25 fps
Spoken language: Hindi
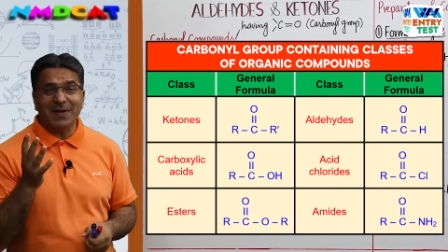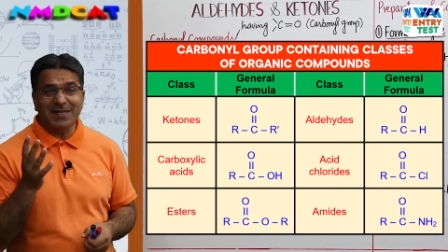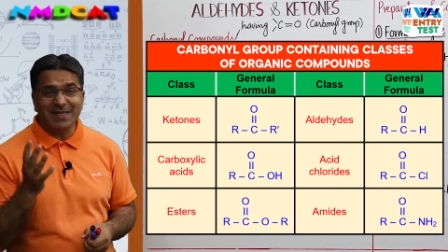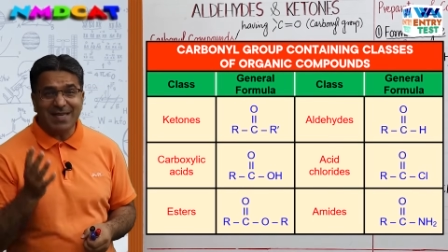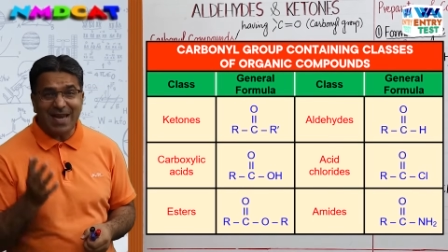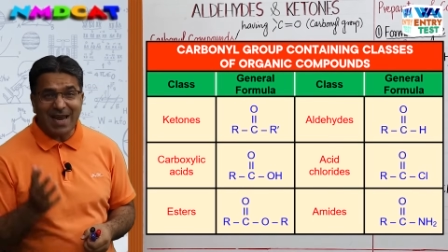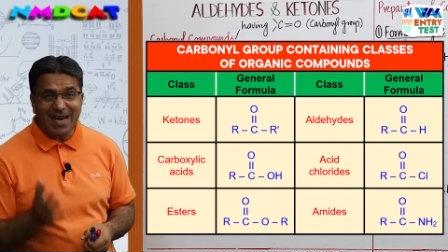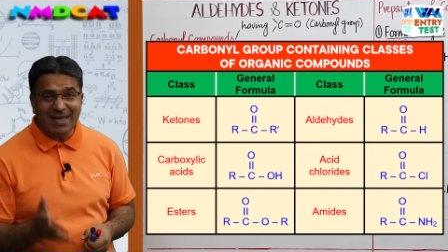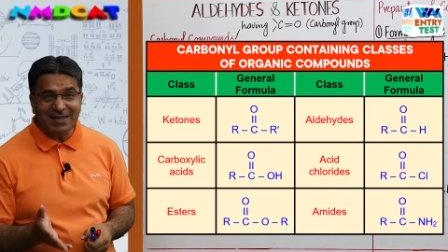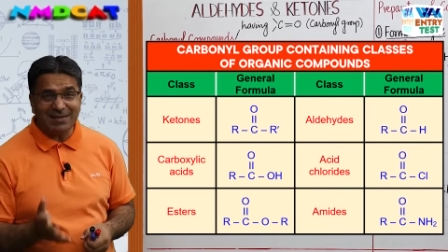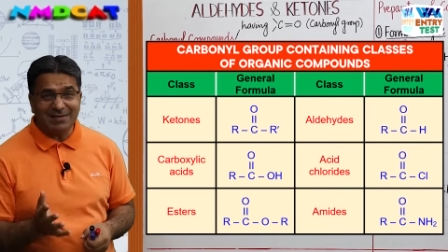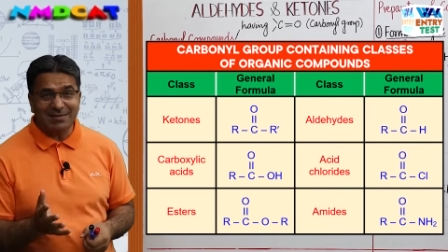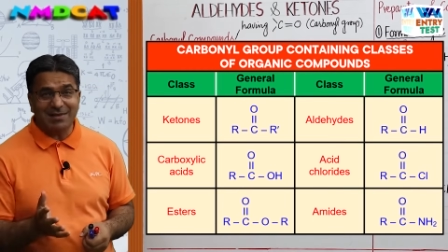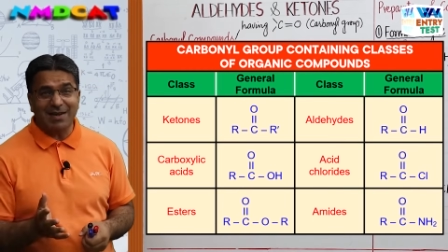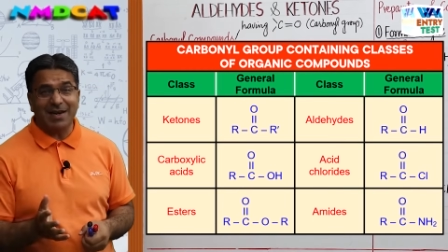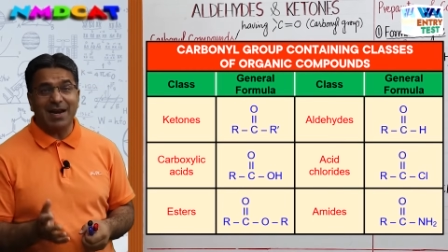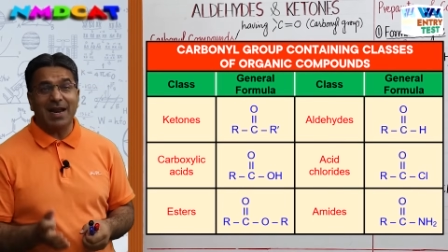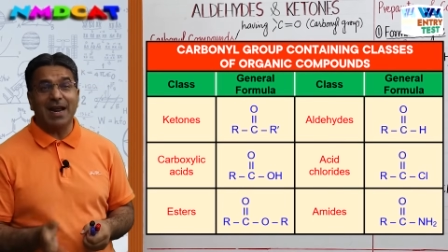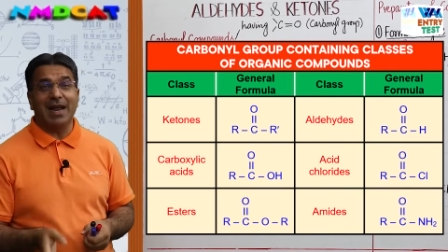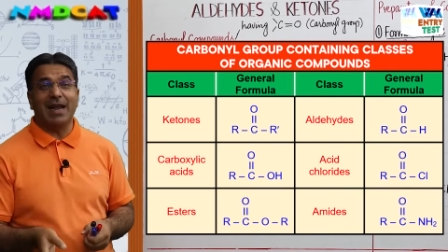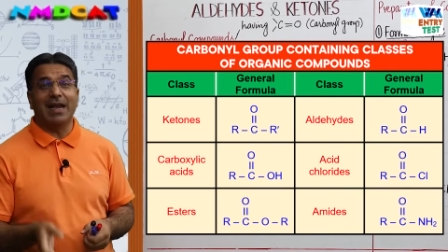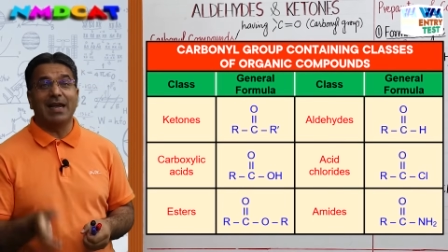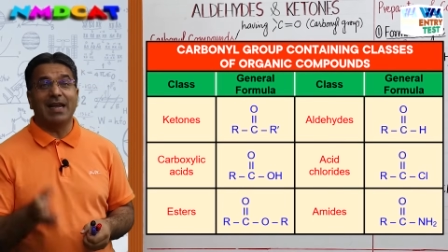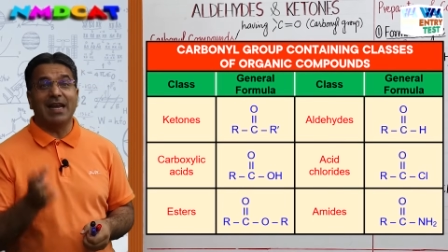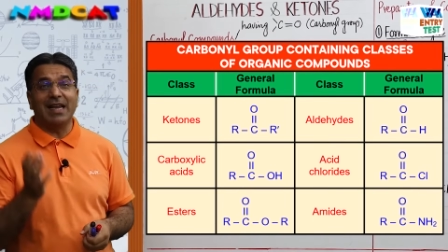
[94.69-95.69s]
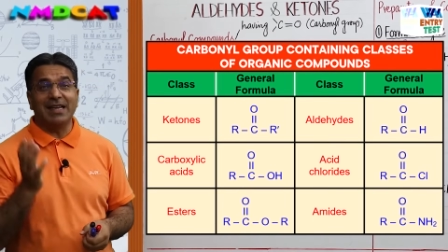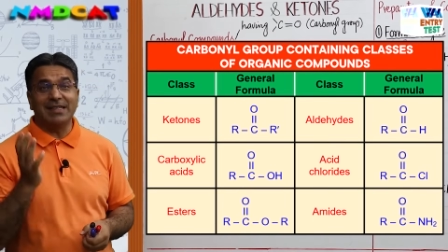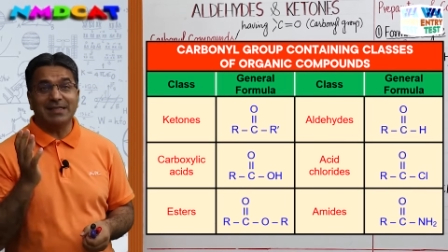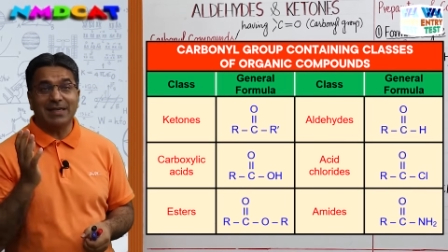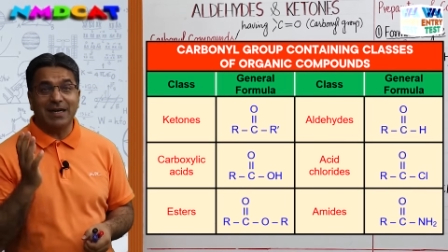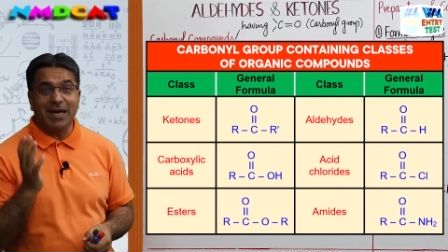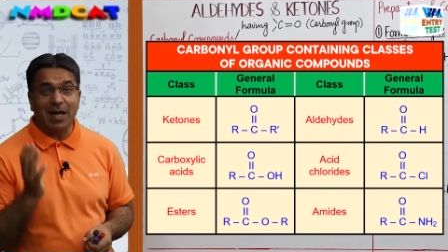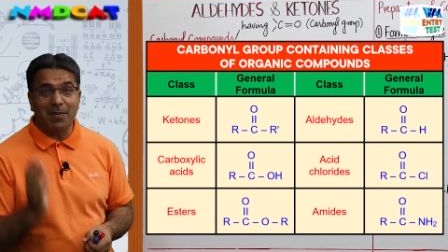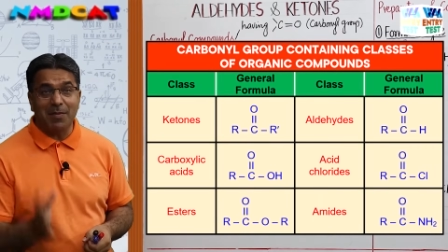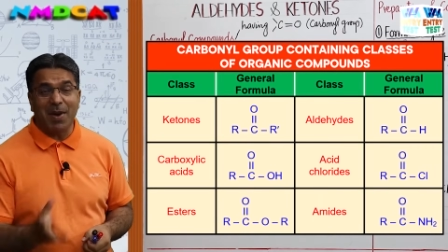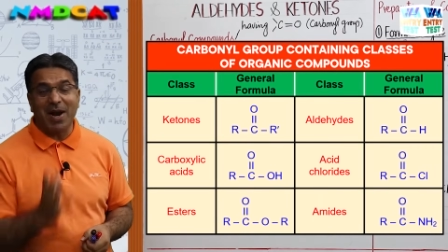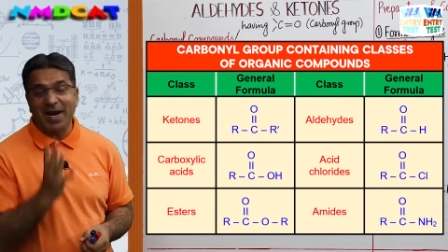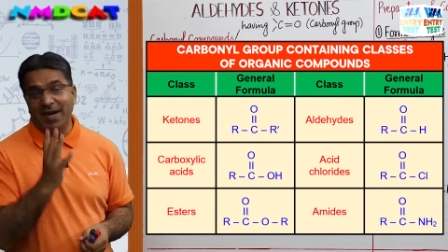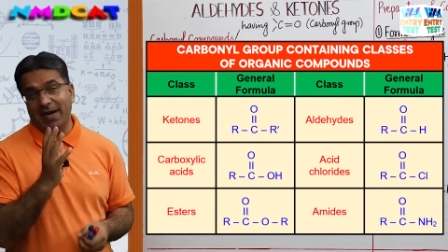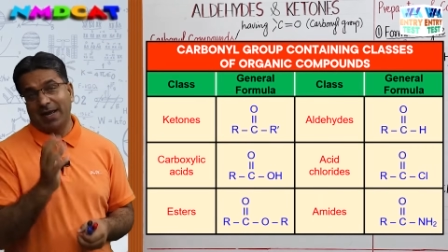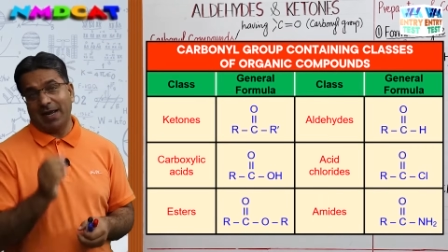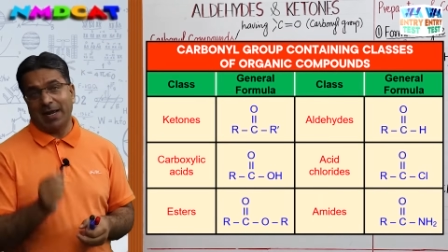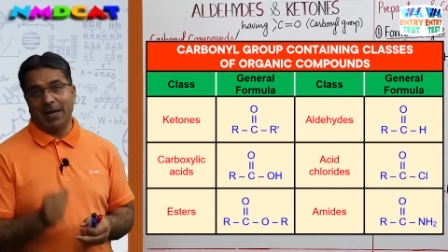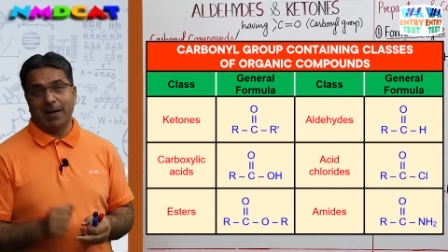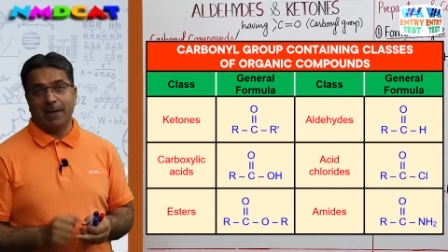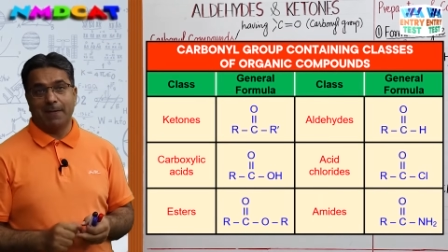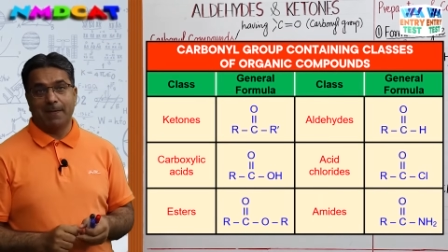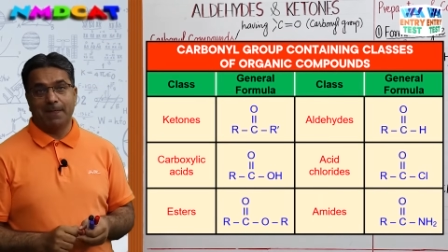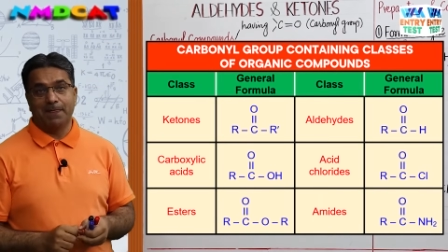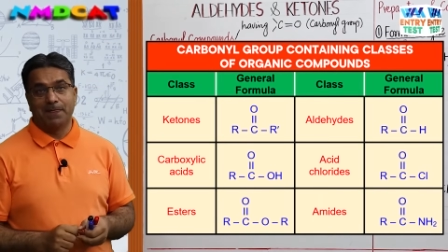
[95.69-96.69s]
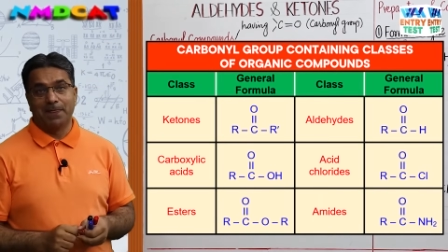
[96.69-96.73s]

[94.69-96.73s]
पास एस्टर है एसिड अमाइड है